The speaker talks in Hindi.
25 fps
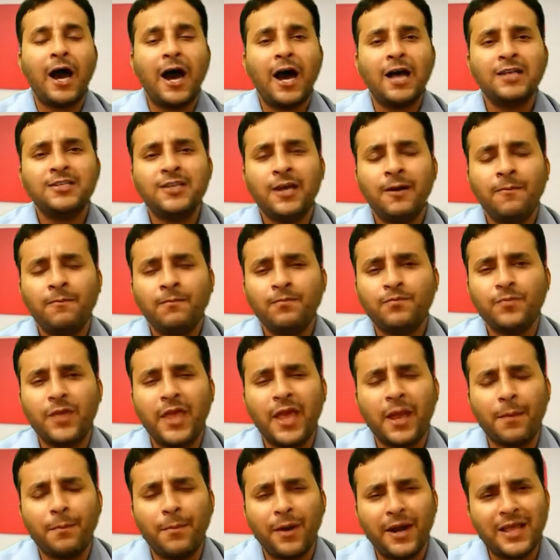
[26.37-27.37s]
आज हम
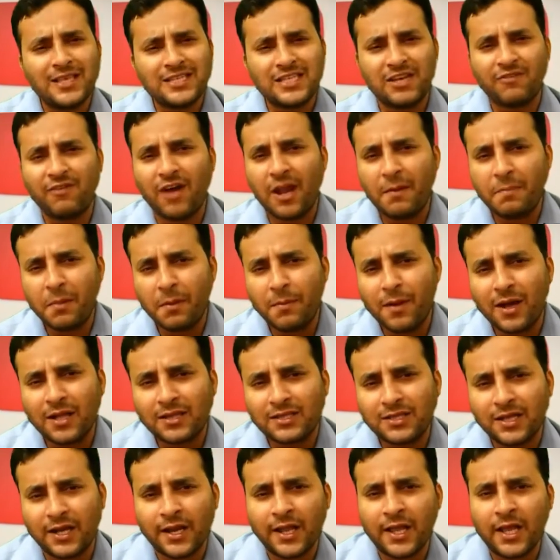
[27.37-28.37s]
एक बड़े सवाल पे बात
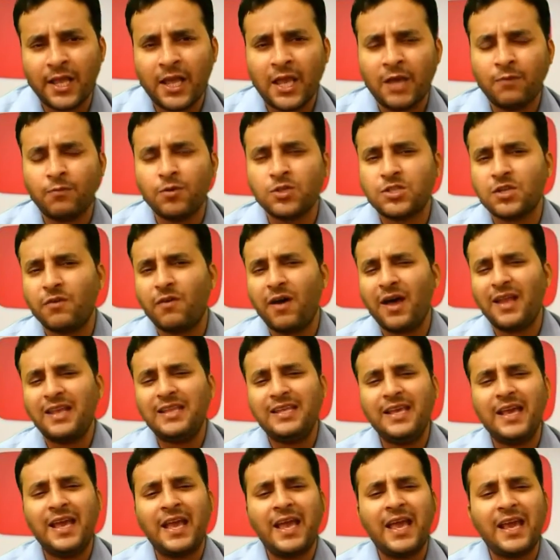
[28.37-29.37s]
कर रहे हैं वो
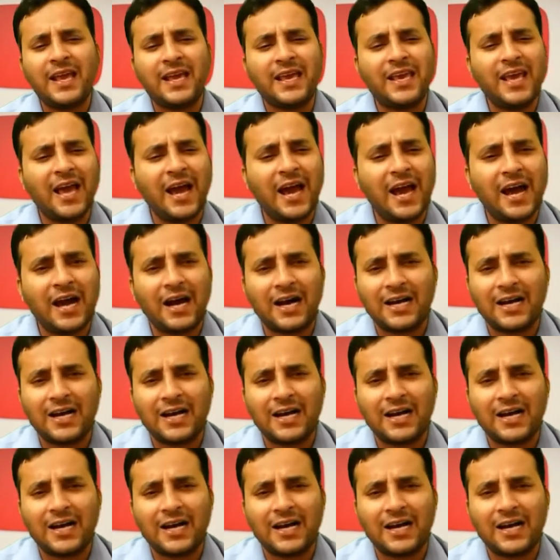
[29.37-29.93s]
सवाल ये है क्या